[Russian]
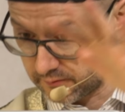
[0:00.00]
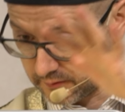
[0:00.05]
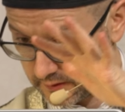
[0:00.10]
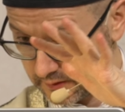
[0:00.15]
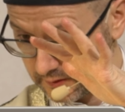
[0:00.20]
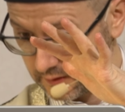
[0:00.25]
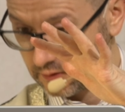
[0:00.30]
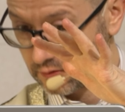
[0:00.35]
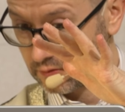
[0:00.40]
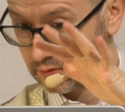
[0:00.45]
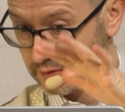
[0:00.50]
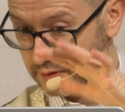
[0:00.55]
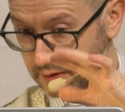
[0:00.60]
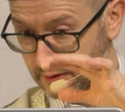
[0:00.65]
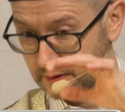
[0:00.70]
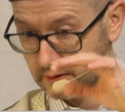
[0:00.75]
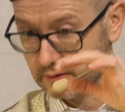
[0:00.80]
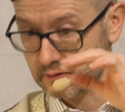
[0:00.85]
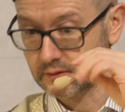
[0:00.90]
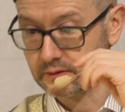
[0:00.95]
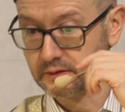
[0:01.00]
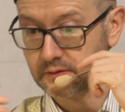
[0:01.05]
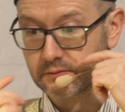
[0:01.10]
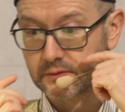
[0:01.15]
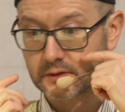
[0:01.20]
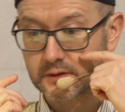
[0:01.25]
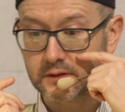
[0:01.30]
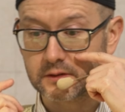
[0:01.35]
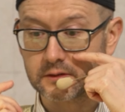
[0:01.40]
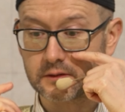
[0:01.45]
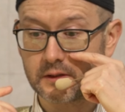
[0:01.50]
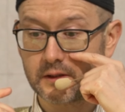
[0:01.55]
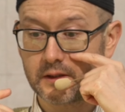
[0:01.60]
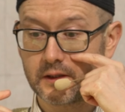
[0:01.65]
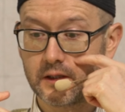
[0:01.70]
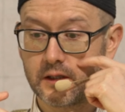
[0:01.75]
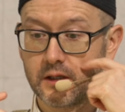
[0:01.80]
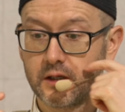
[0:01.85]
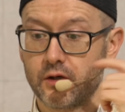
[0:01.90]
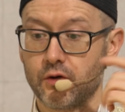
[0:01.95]
смысле тоже смысл.
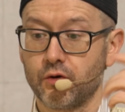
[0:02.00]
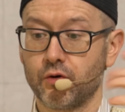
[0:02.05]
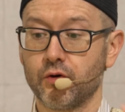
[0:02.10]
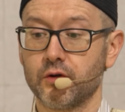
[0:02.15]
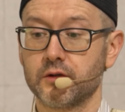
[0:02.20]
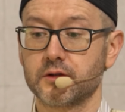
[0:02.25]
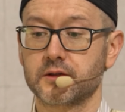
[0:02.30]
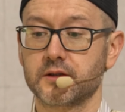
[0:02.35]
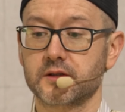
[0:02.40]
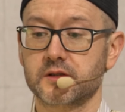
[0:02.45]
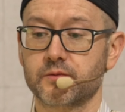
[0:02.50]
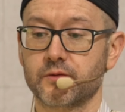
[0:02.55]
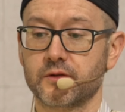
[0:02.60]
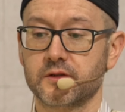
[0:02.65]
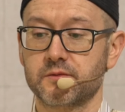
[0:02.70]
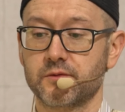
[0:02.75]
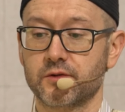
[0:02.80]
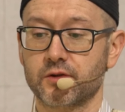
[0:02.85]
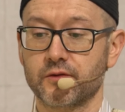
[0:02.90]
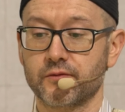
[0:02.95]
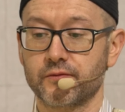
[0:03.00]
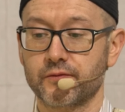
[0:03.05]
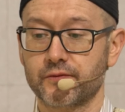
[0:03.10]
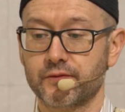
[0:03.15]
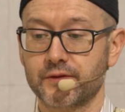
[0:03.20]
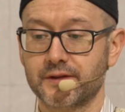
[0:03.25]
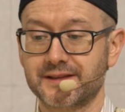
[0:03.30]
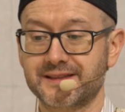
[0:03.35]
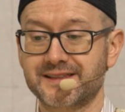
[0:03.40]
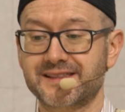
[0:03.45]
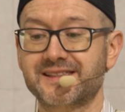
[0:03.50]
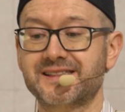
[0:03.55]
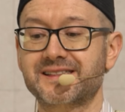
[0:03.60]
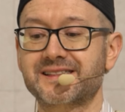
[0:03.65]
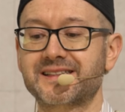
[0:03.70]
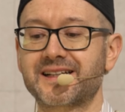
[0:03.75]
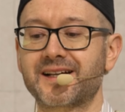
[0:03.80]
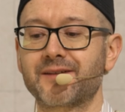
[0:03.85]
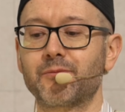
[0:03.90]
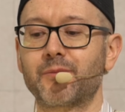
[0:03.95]
Он, Господь миров,
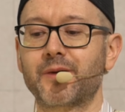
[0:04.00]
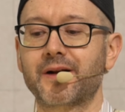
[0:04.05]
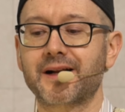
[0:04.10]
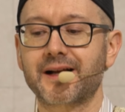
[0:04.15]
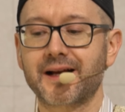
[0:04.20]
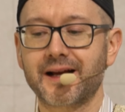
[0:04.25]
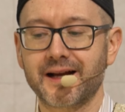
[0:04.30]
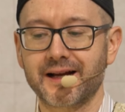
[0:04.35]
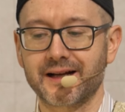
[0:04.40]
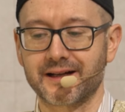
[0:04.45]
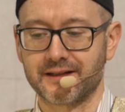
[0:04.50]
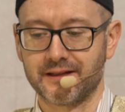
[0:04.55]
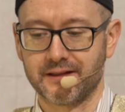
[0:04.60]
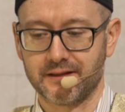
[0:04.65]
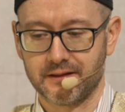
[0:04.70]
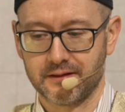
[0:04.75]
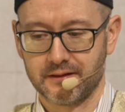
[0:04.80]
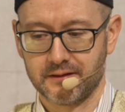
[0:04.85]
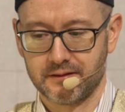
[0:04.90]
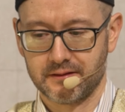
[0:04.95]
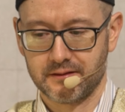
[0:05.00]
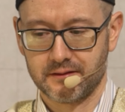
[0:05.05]
собрал